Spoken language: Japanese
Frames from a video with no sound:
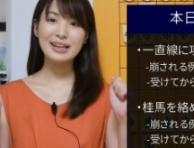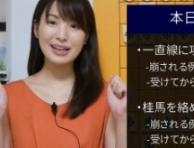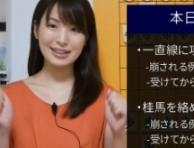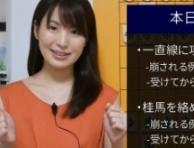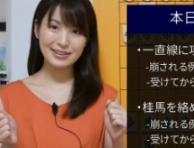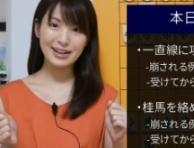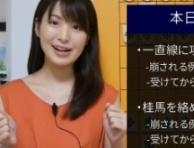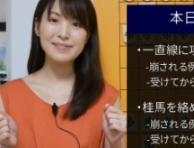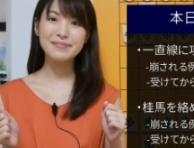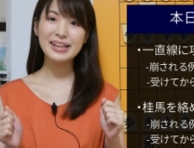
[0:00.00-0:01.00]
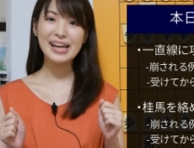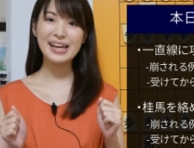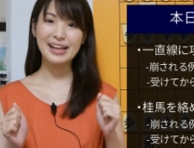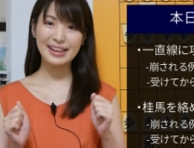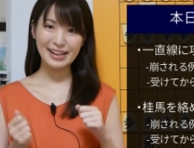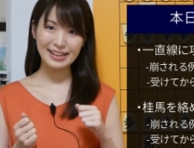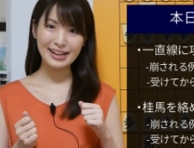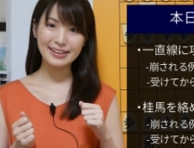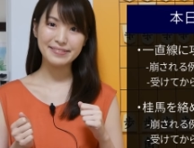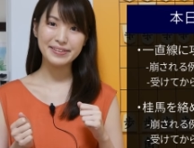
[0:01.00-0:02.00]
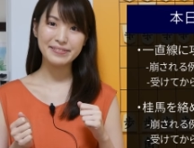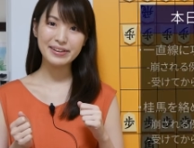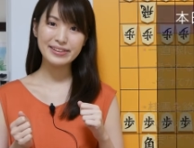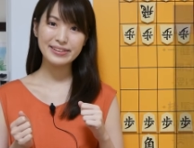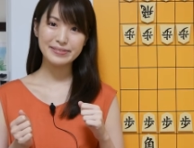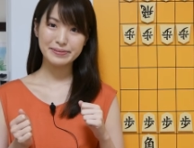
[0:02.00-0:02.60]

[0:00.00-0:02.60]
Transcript: 撃するかまでやっていきたいと思います。